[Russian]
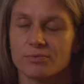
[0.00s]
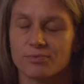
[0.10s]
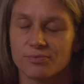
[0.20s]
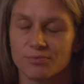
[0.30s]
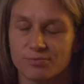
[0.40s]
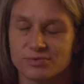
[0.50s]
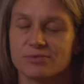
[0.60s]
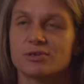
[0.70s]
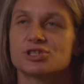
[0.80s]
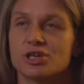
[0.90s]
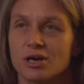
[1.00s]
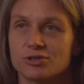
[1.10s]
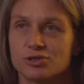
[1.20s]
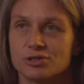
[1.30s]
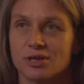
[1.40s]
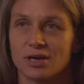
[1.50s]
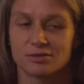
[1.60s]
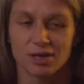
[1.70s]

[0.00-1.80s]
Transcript: в завершающей стадии.